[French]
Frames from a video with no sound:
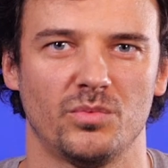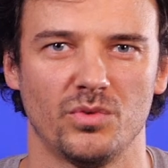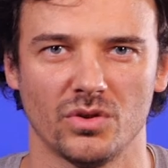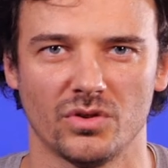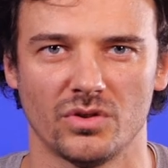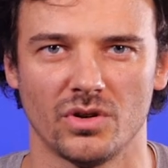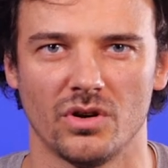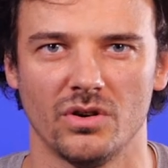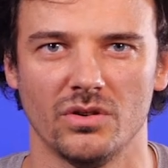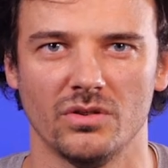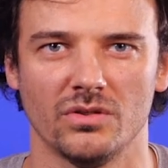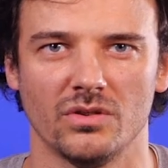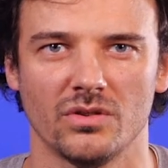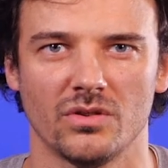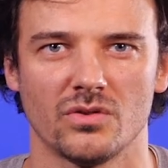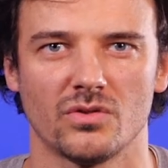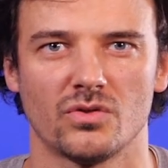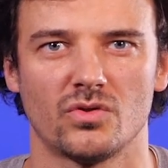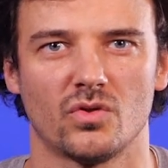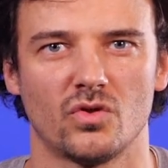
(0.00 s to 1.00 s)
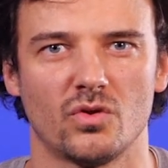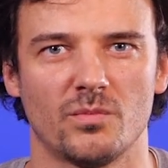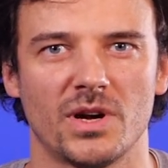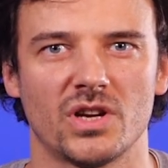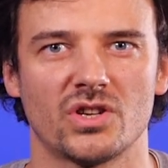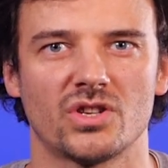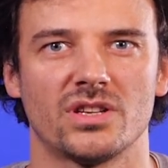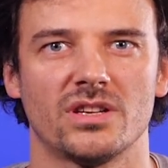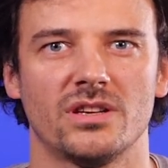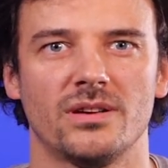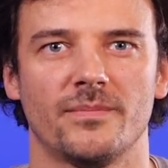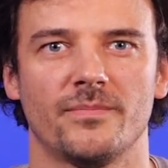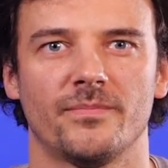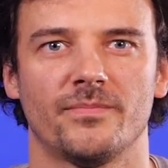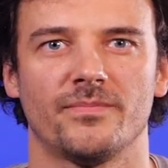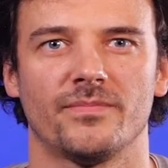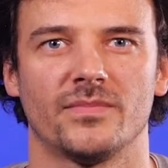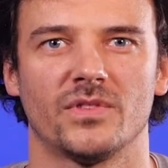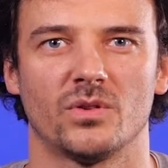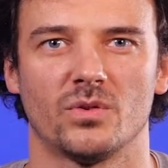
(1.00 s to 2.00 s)
Pourtant, sur le marché
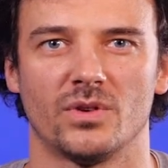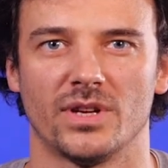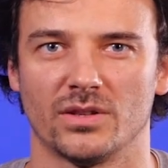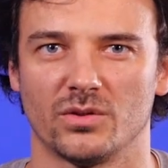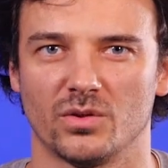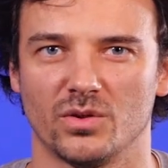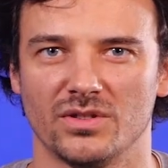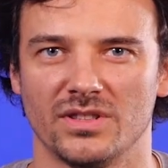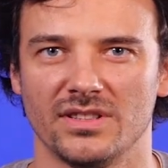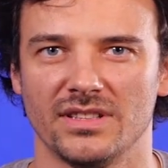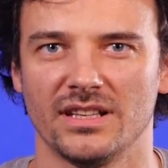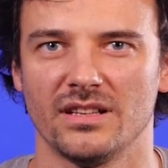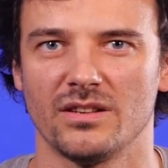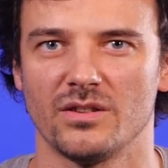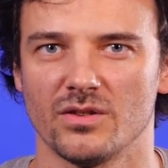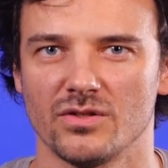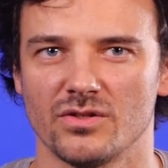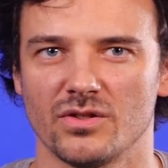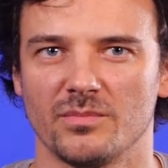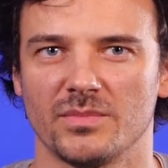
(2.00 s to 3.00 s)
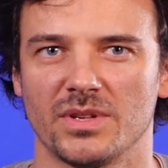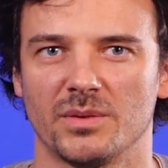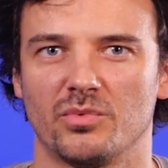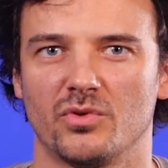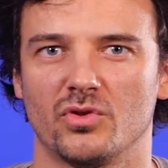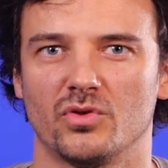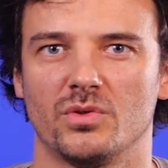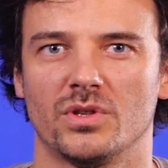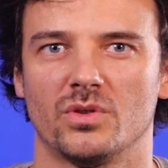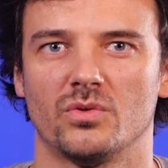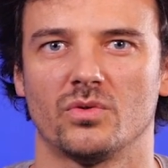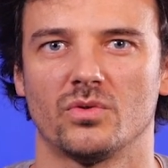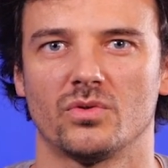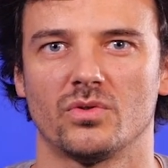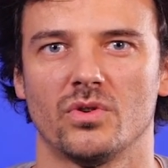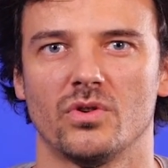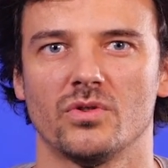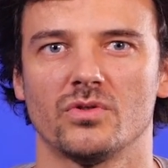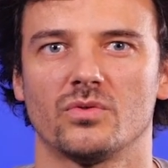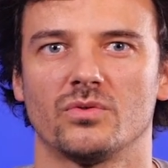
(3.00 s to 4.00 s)
de la trottinette, l'ensemble des produits
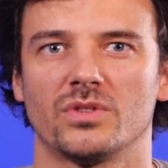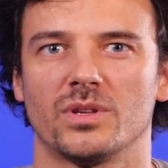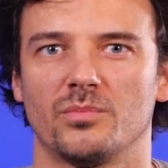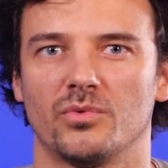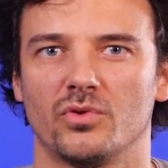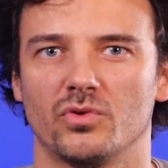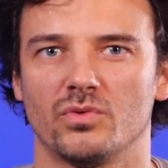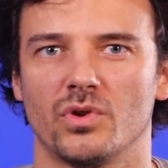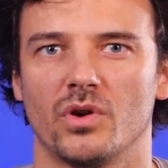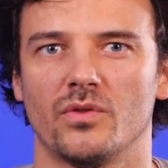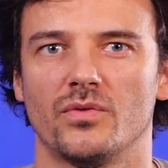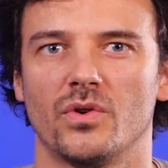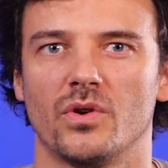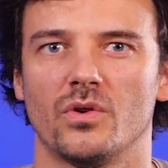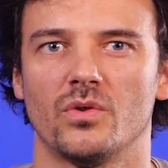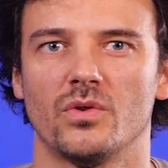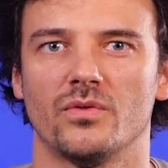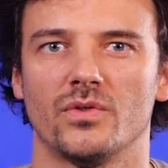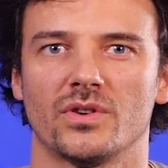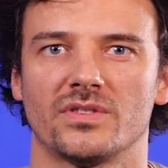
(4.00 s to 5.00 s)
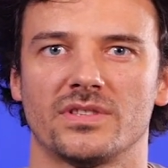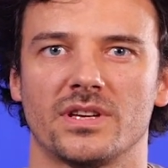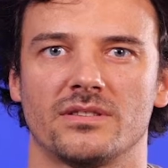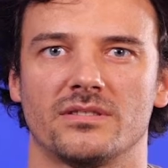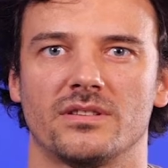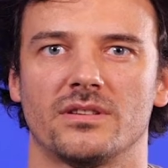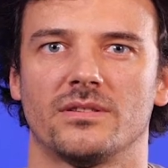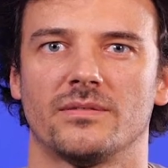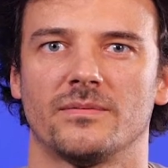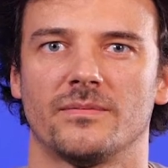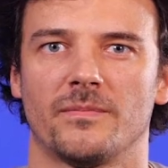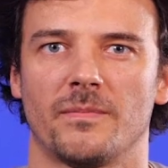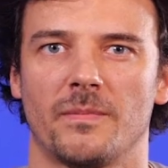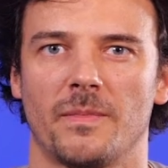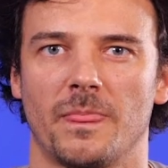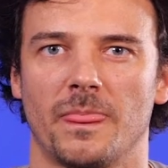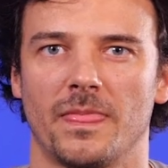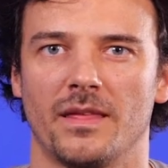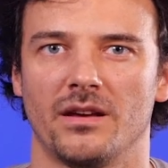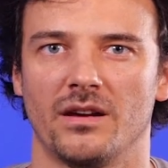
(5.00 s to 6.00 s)
concurrents sont des produits enfants oversizés,
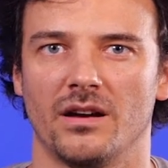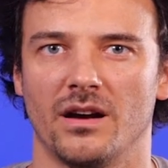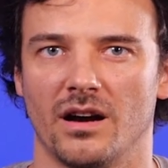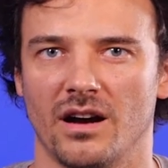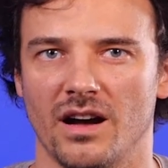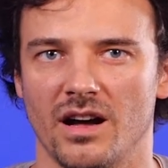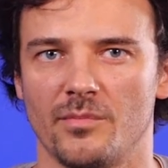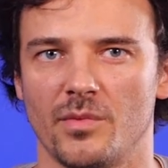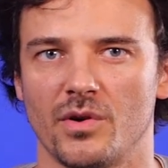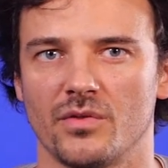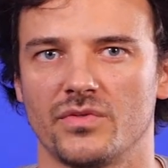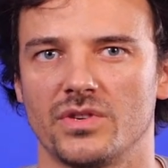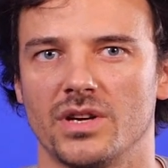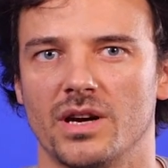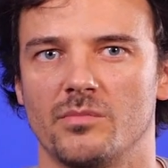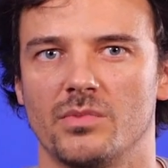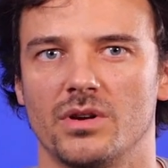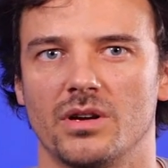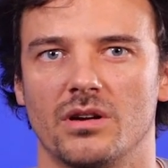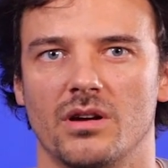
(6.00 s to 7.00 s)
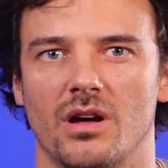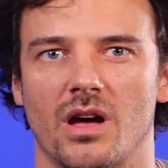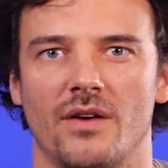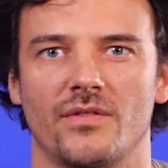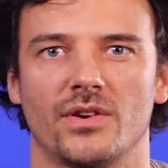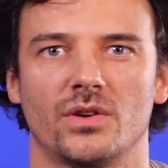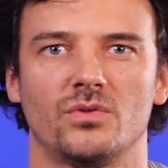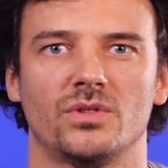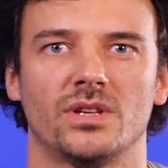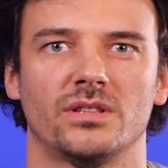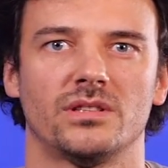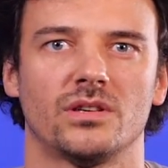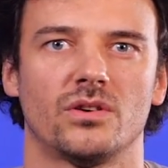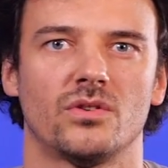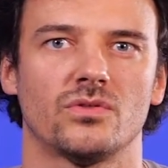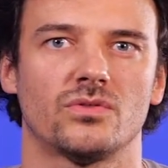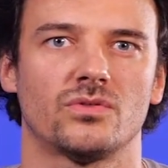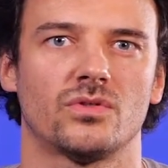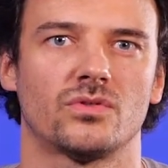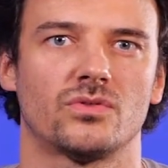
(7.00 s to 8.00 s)
rarement fiables, avec une
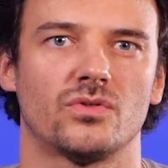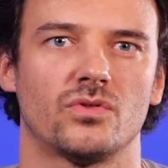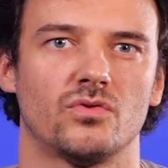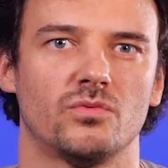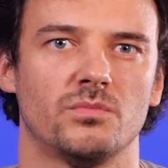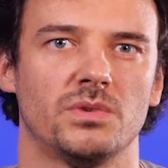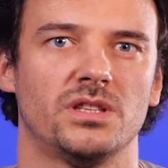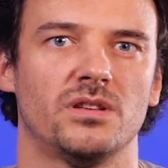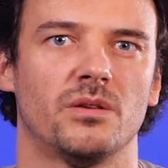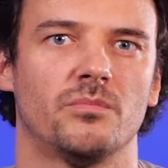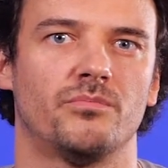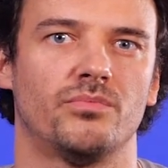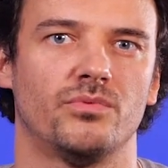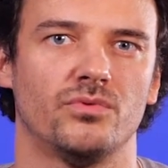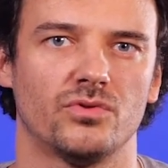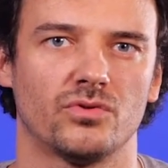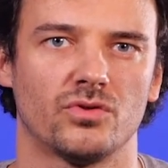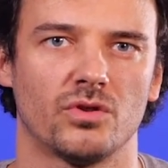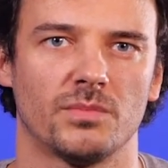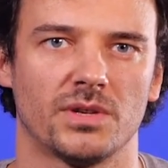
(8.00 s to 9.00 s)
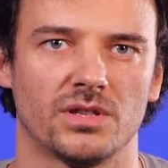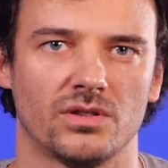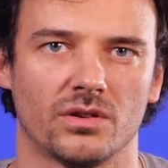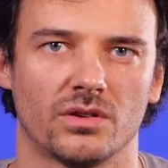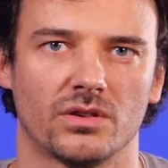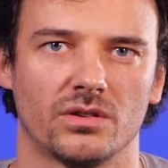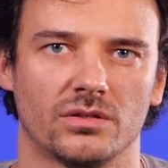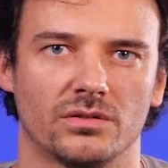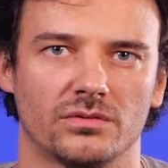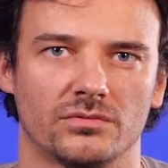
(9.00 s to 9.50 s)
adhérence sur sol humide plus que médiocre.